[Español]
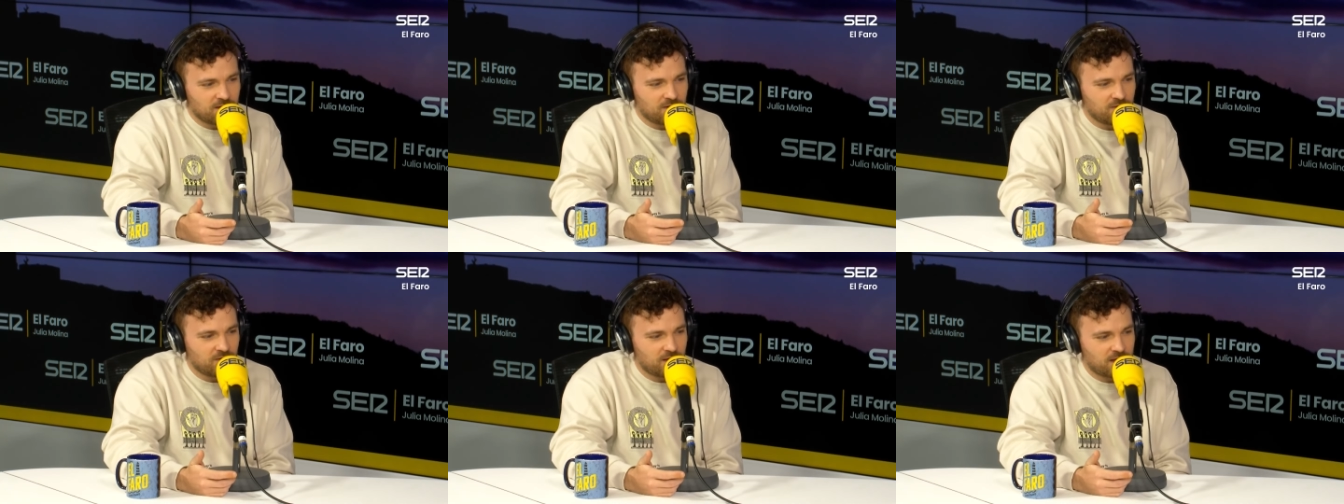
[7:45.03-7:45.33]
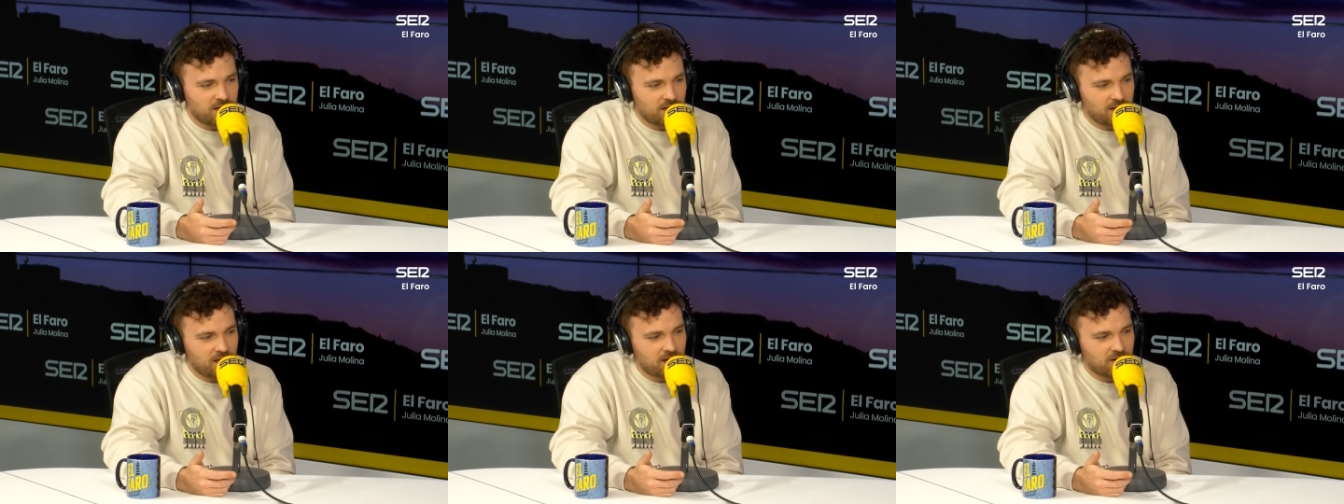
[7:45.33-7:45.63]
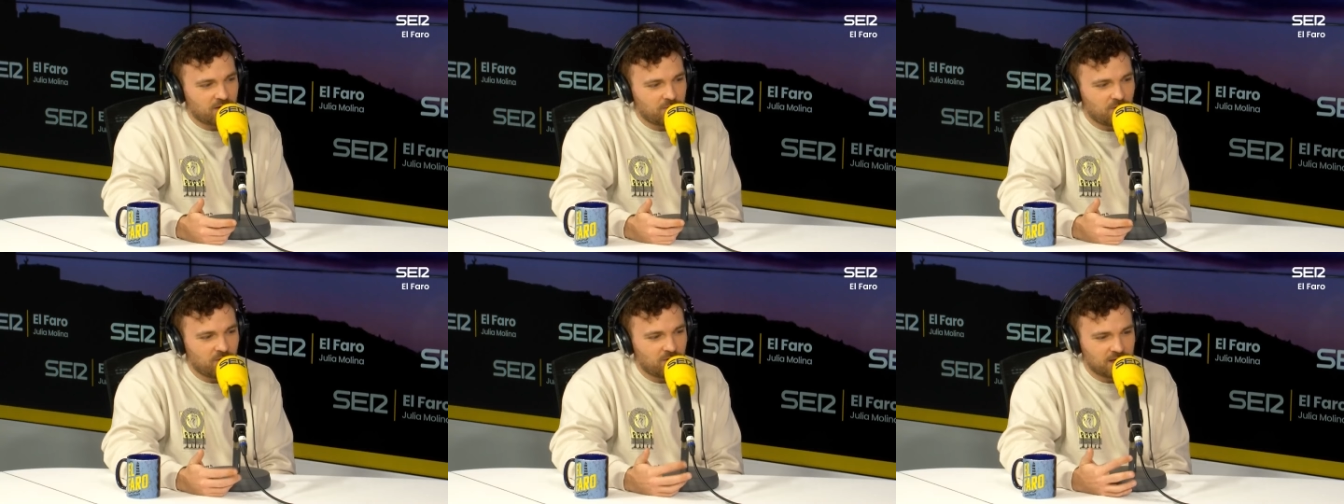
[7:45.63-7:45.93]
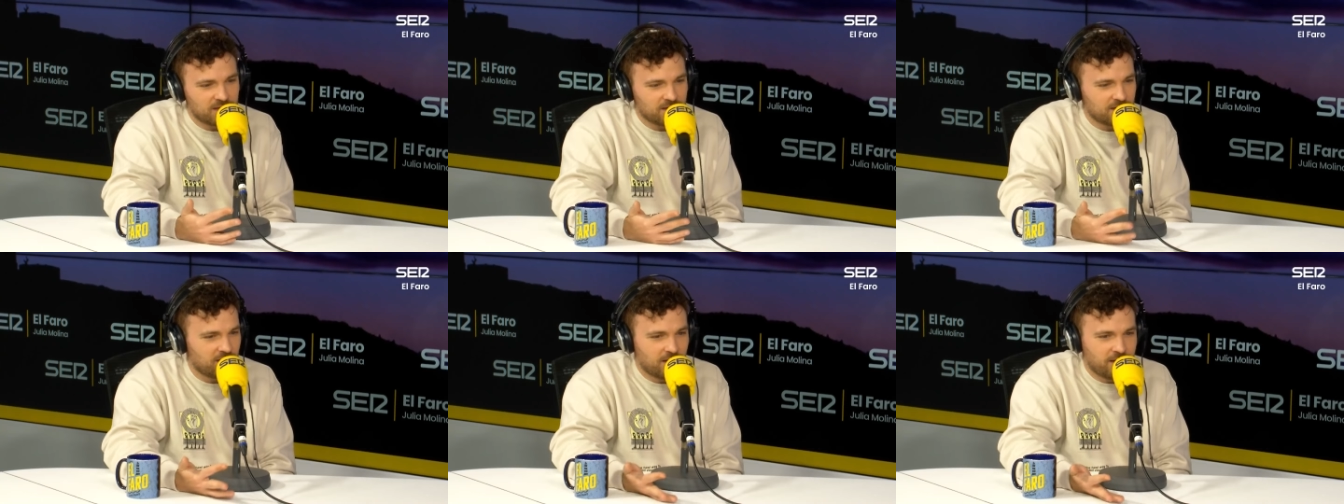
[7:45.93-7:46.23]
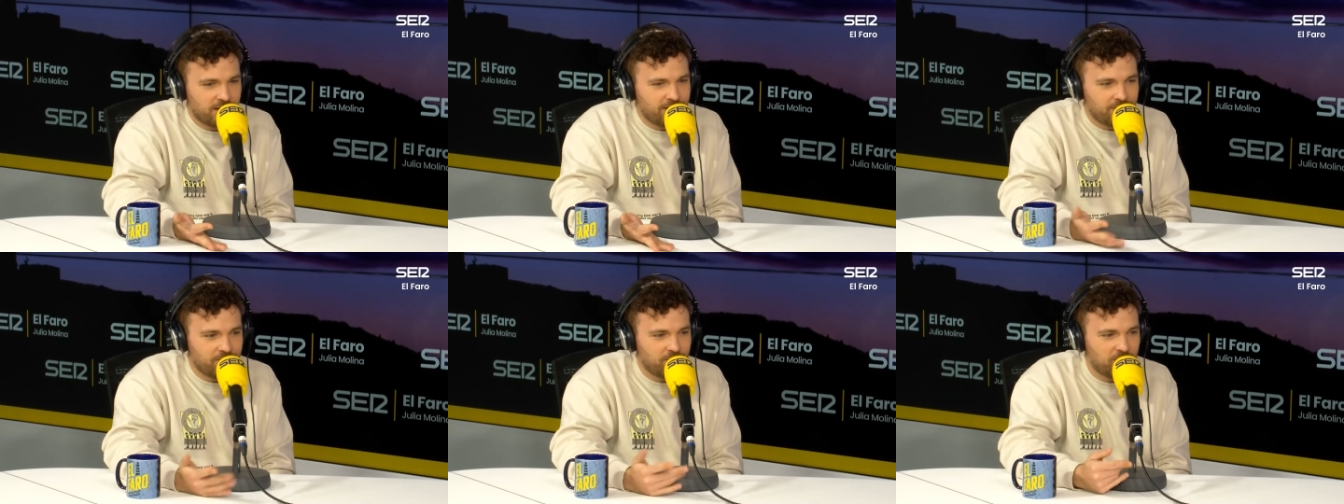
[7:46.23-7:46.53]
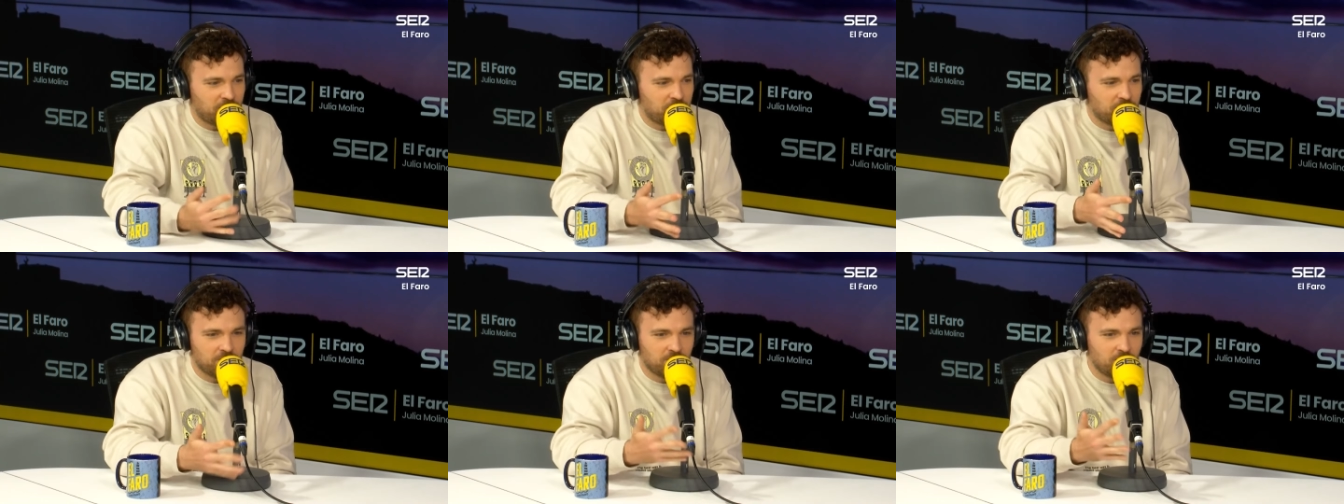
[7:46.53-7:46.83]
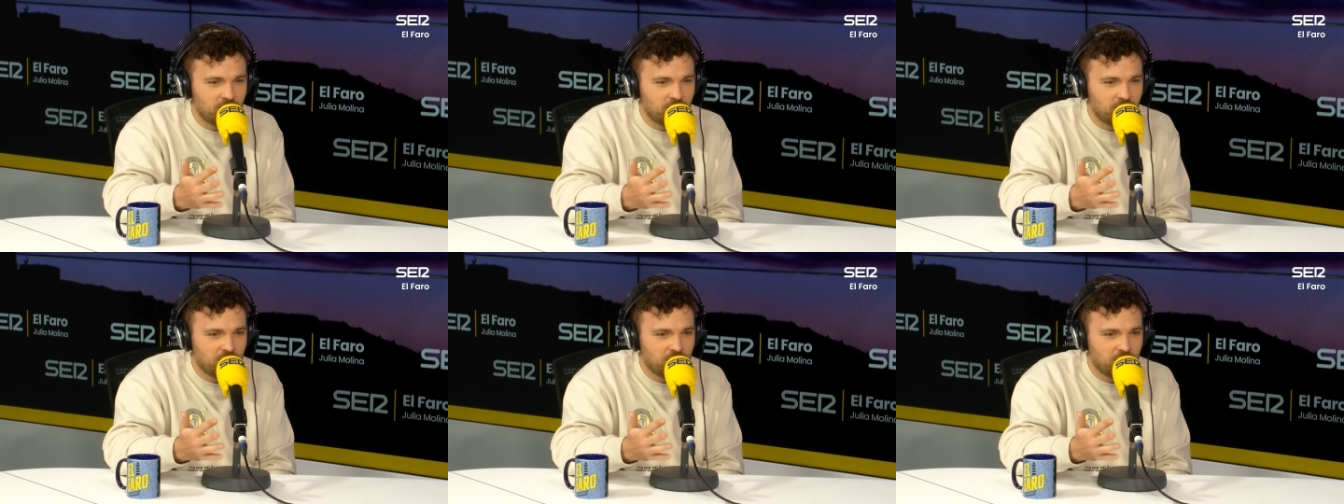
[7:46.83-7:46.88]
creo que quería como gente, bueno,